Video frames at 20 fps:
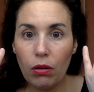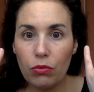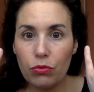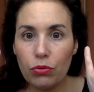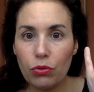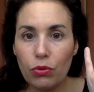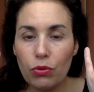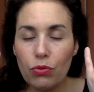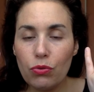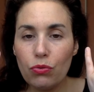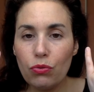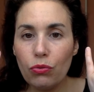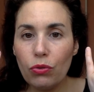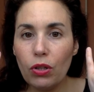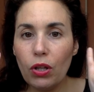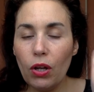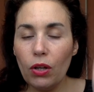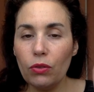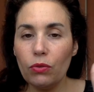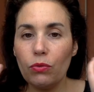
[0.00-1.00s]
sur le dessous
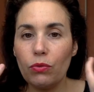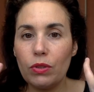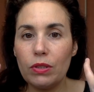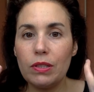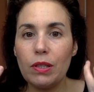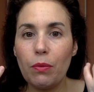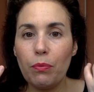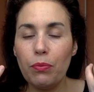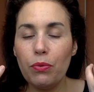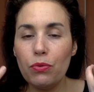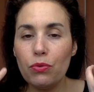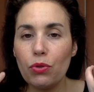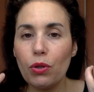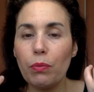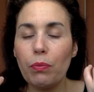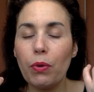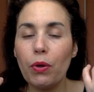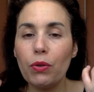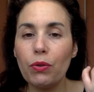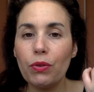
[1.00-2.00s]
de l'œil, donc ça peut
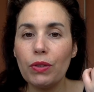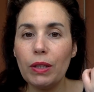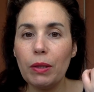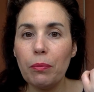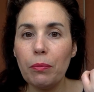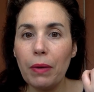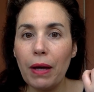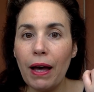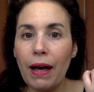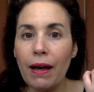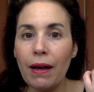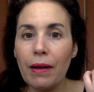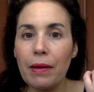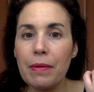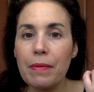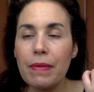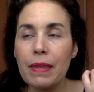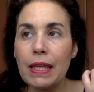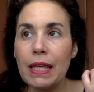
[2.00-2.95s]
surprendre au départ.